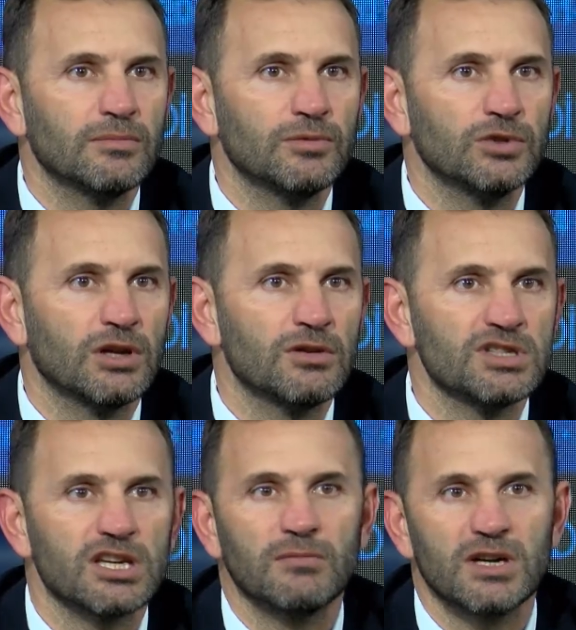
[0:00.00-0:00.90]
bundan
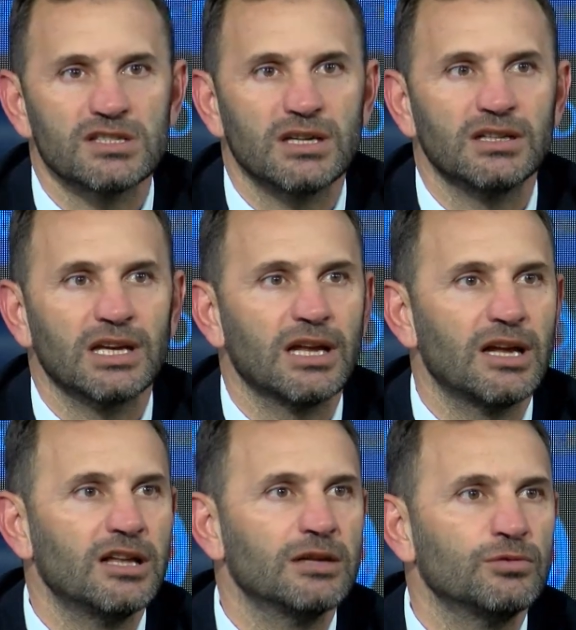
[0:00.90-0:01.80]
önceki maçlarda
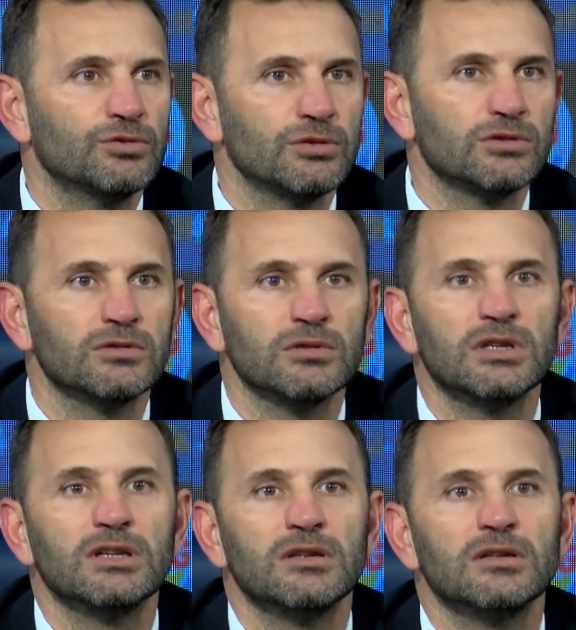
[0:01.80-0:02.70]
genelde bu tür
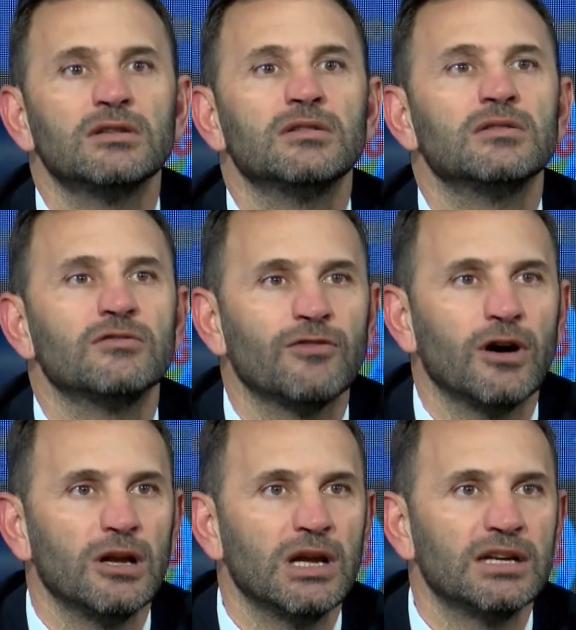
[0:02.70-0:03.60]
e,
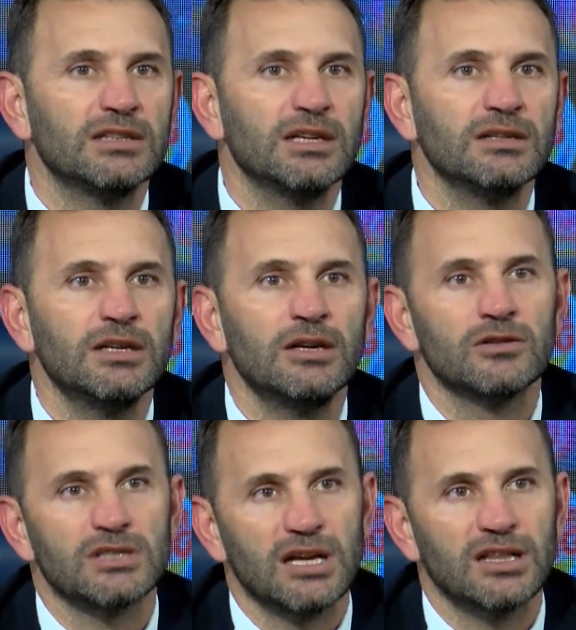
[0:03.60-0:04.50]
faallerde
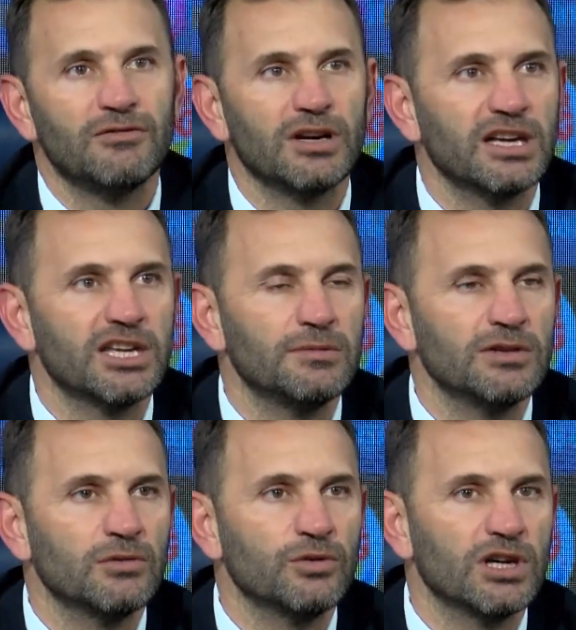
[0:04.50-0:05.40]
özellikle var
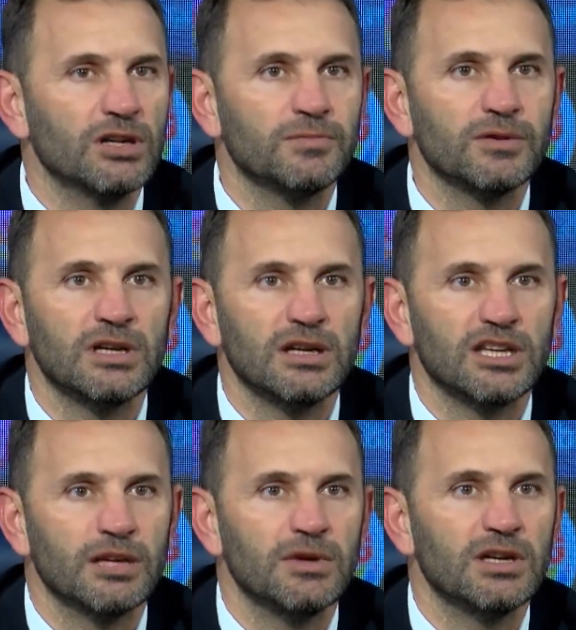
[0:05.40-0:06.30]
hakeminin uyarıp
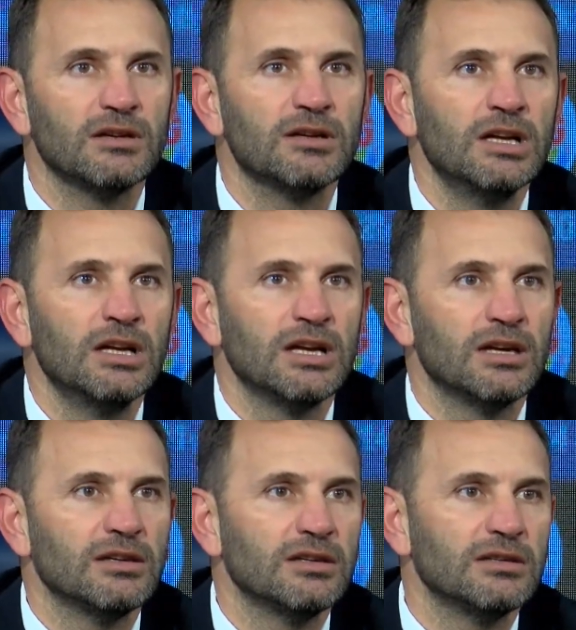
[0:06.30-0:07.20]
hakemi
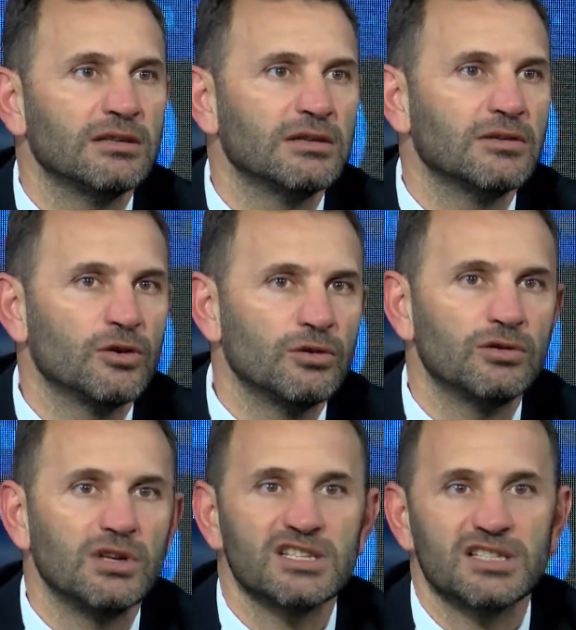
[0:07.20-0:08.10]
e,
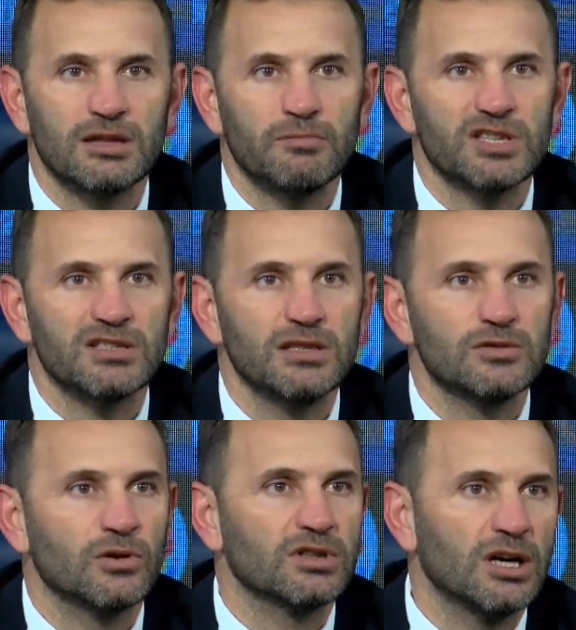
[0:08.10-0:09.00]
görüntüyü izletmesi
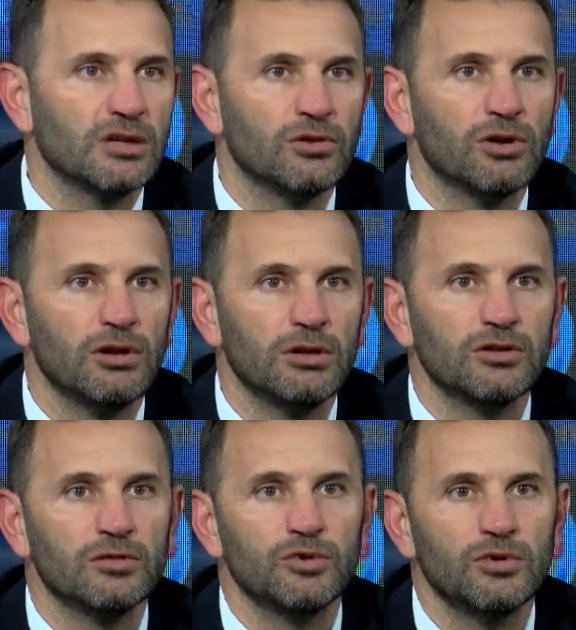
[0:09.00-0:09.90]
çok daha doğru
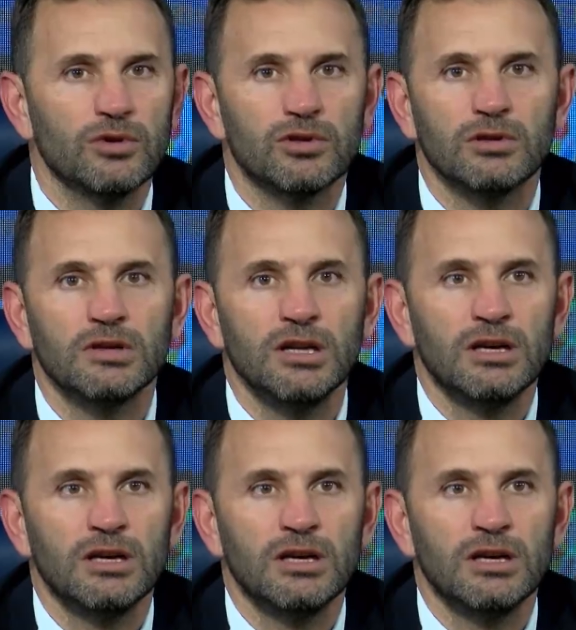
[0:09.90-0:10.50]
oluyordu. Bugünkü